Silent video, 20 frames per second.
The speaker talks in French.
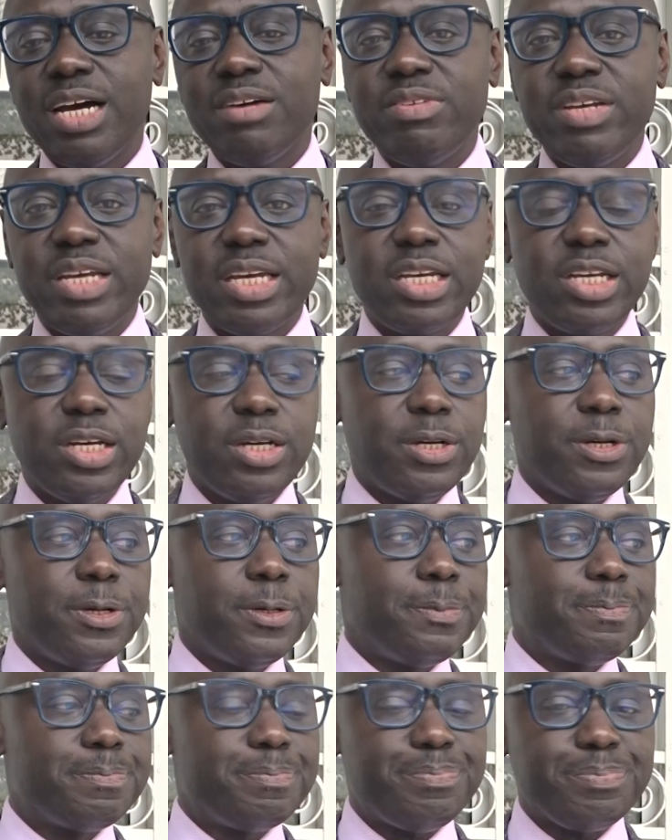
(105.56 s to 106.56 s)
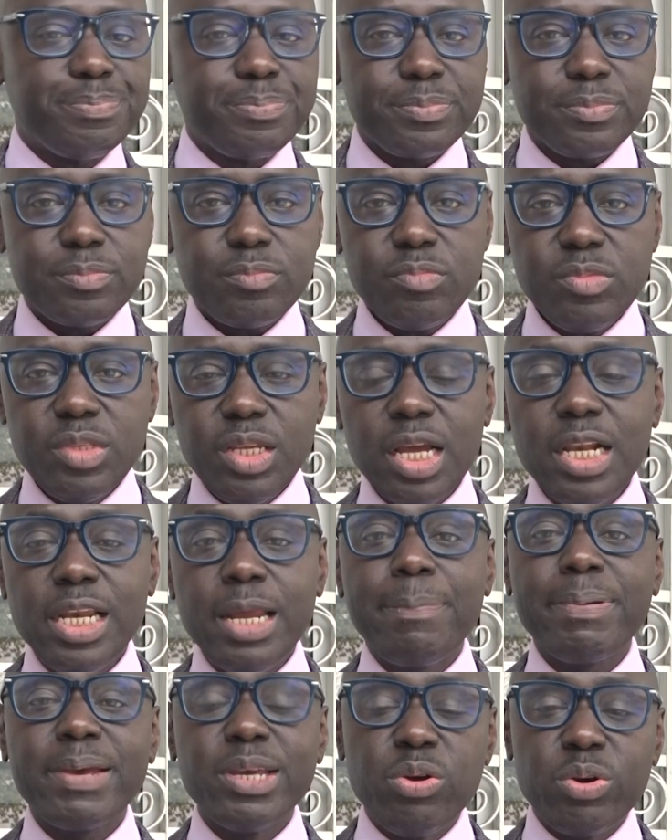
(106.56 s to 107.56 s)
avec les
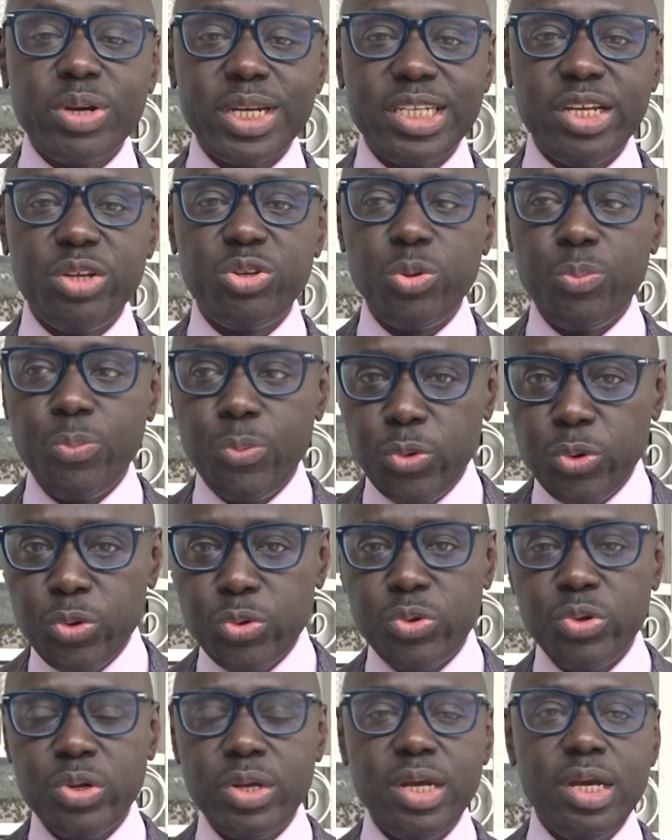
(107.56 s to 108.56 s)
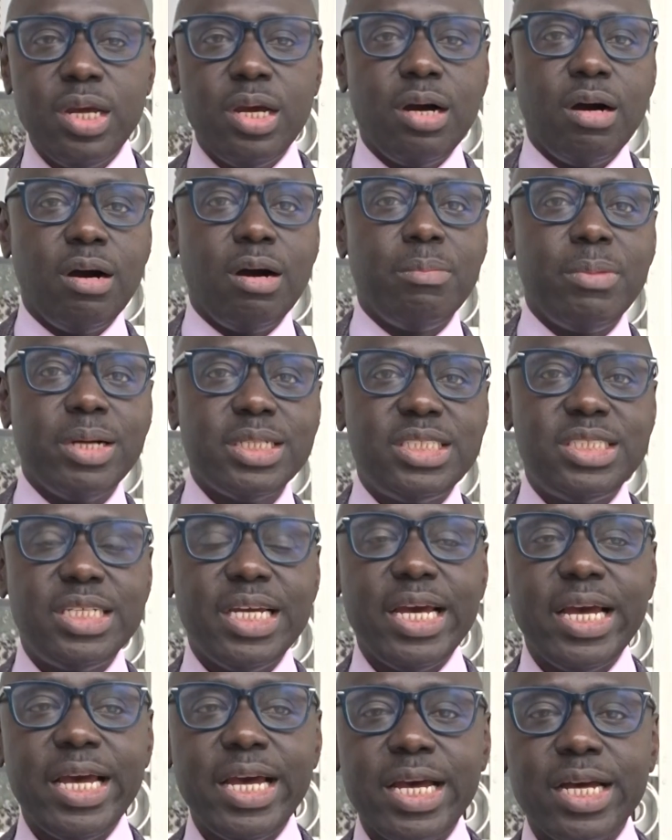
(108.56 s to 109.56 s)
priorités du PNUD en
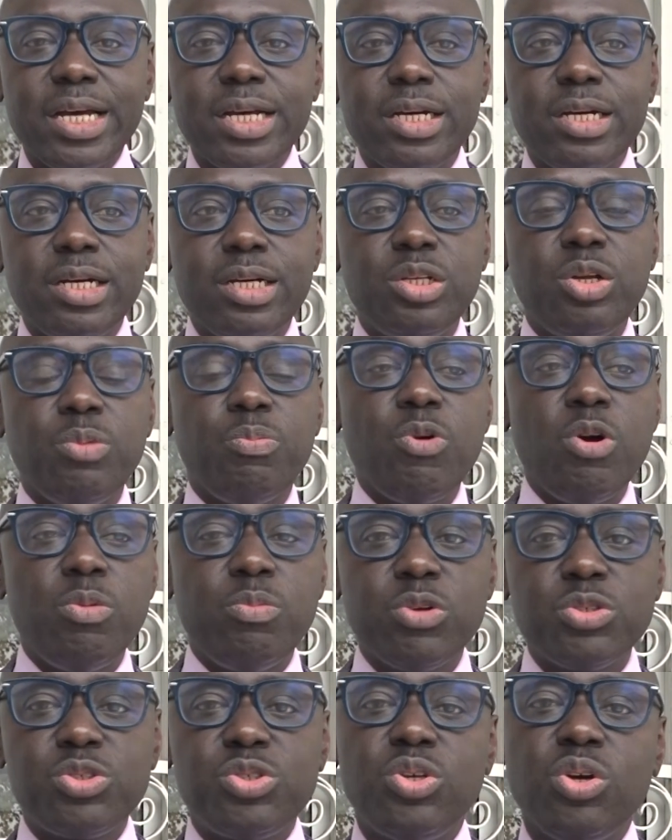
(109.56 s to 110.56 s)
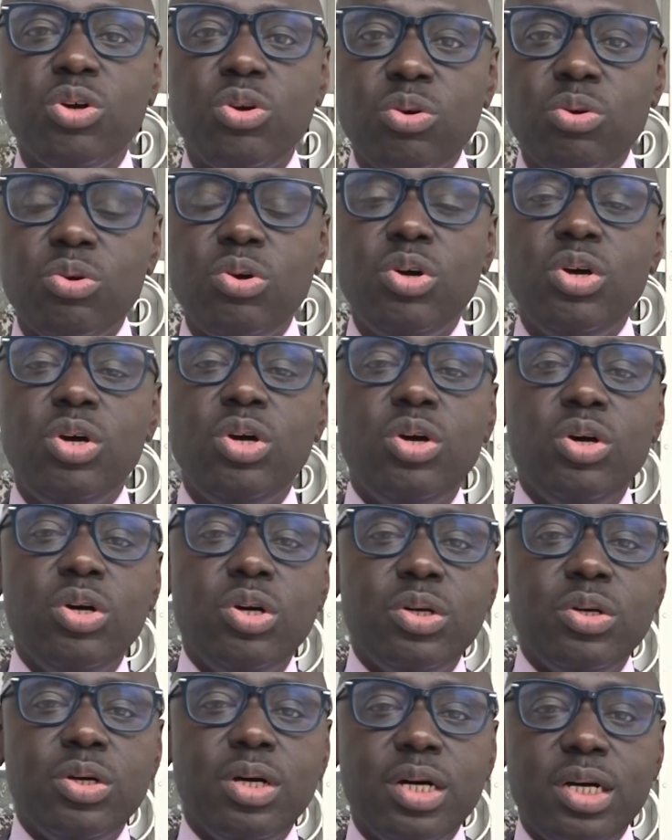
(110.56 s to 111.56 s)
matière euh, de promotion
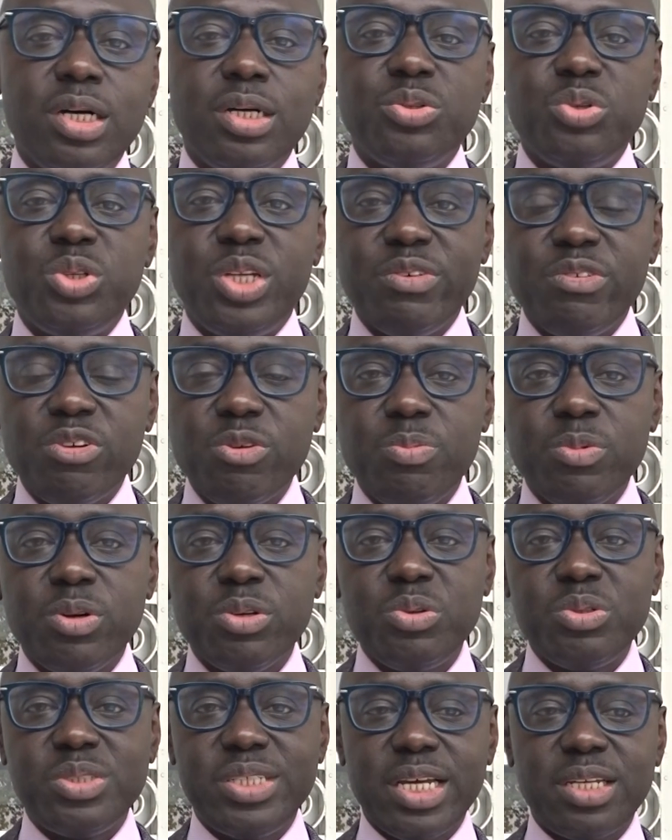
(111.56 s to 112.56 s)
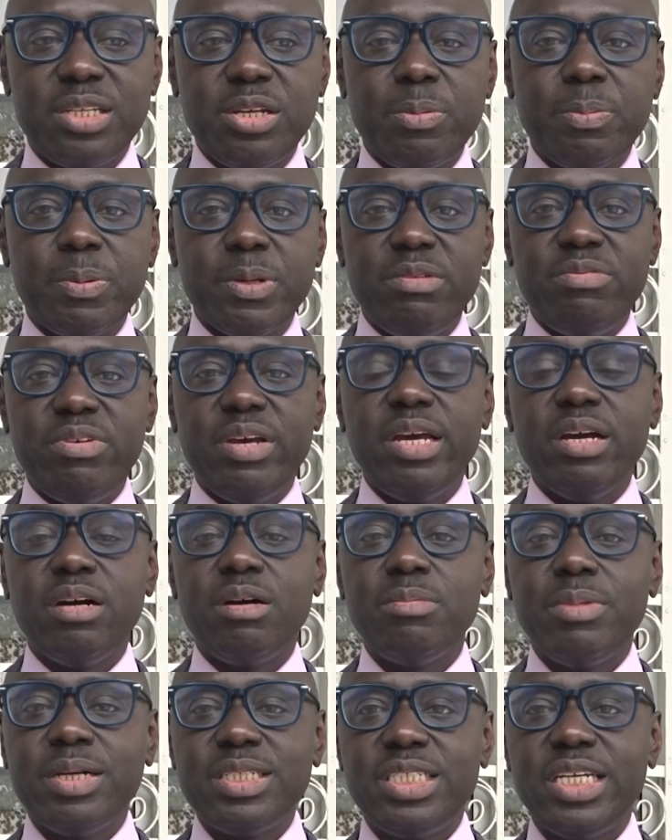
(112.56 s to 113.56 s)
euh, du développement du secteur privé,
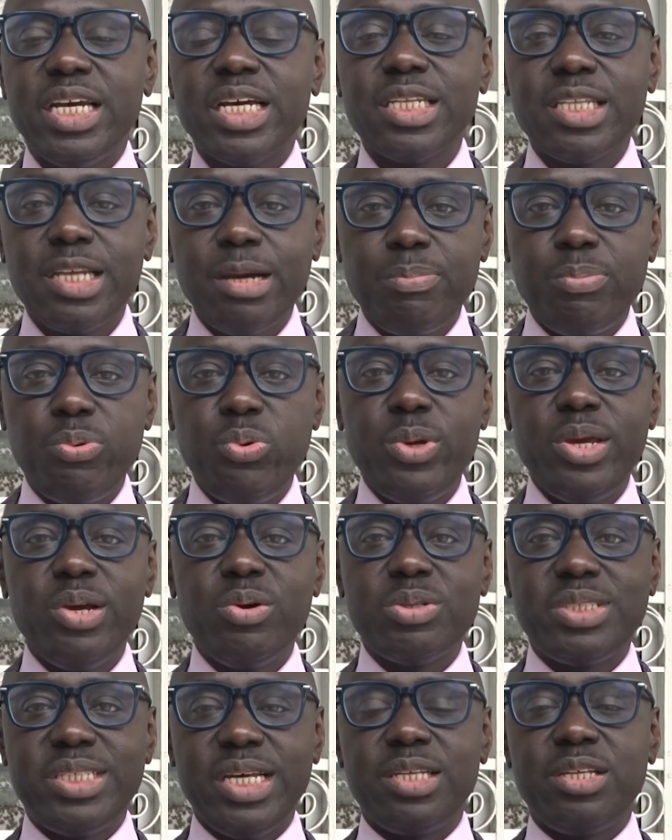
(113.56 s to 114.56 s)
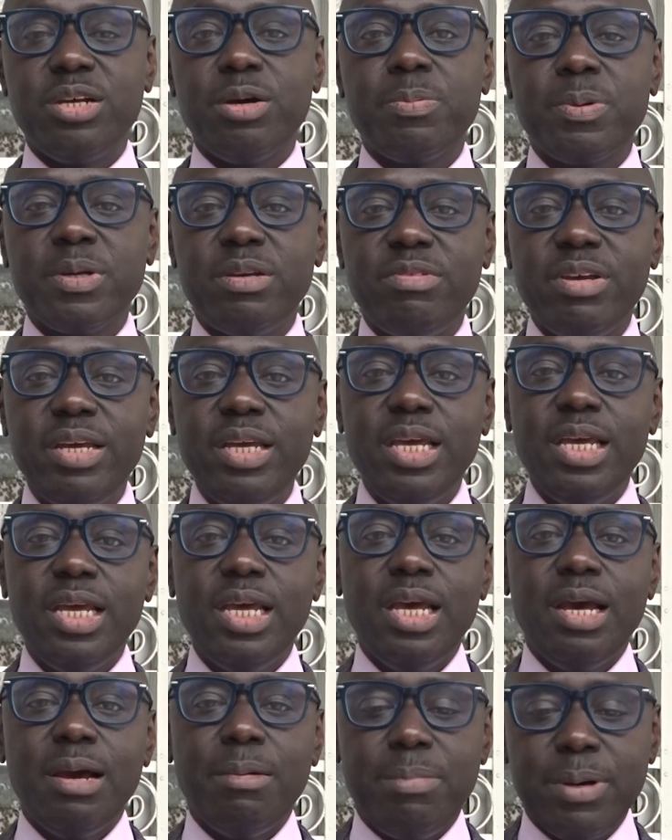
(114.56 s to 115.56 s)
en matière d'appui au secteur privé,
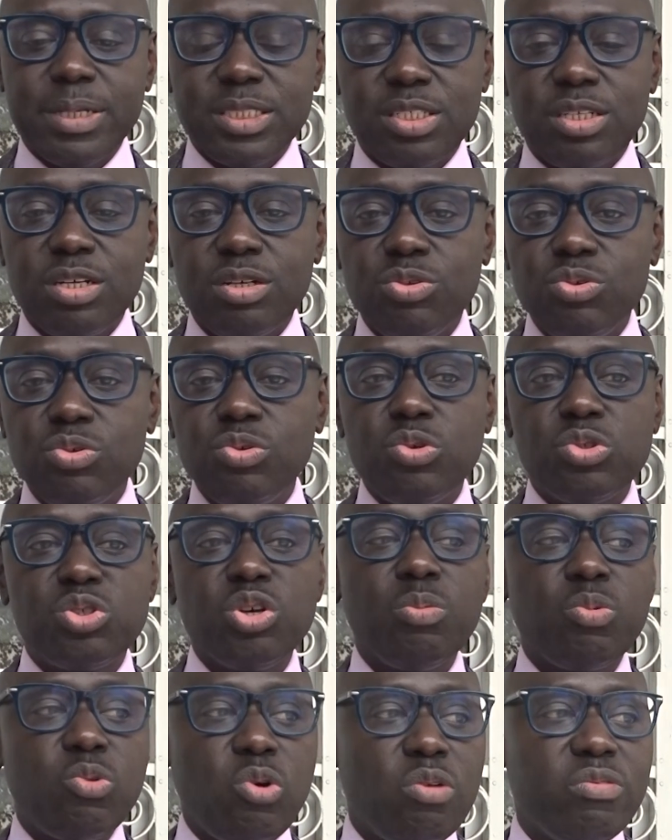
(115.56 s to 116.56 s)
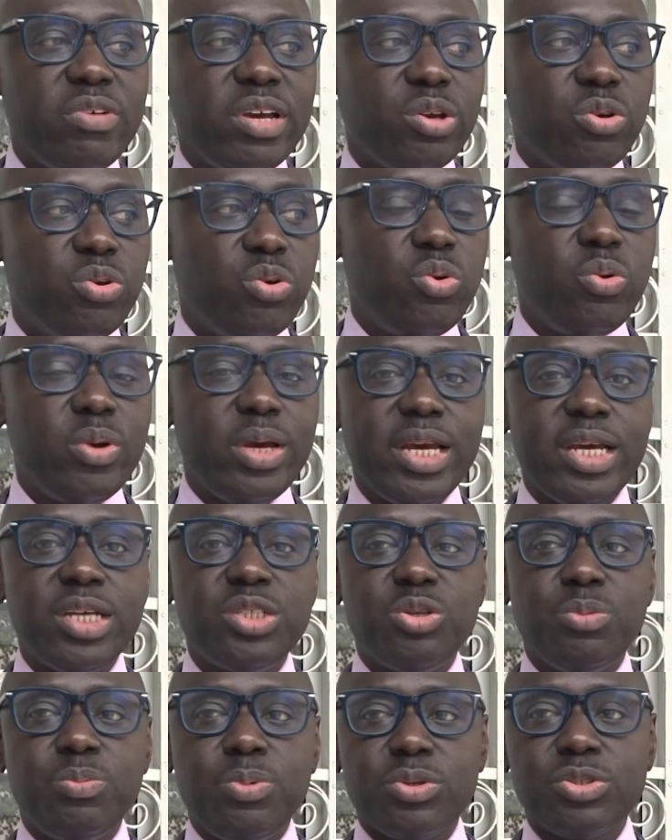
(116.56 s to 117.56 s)
parce que nous, nous sommes convaincus et
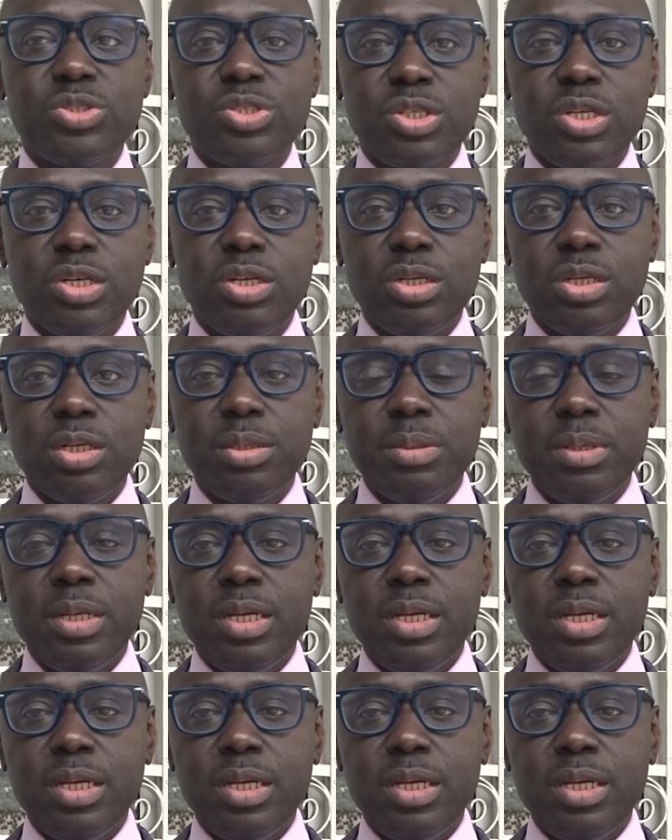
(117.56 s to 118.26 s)
je pense que